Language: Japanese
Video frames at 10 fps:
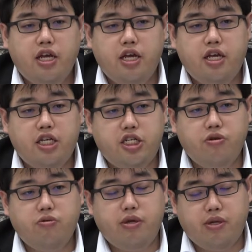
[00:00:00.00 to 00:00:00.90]
えー、資
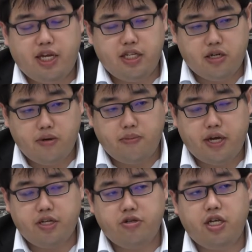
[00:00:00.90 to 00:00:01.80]
料対策は
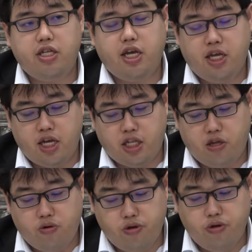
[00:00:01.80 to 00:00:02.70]
ま優先的にやっ
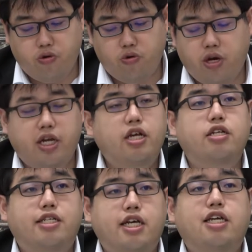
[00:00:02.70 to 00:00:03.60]
ておくように心がけて
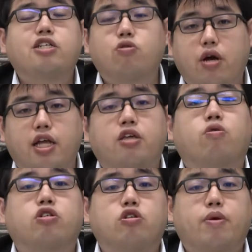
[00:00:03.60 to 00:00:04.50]
ください以上が日
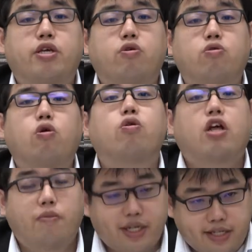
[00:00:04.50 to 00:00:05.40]
本史の勉強と
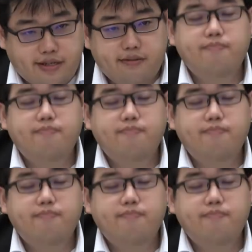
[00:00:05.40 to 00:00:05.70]
なります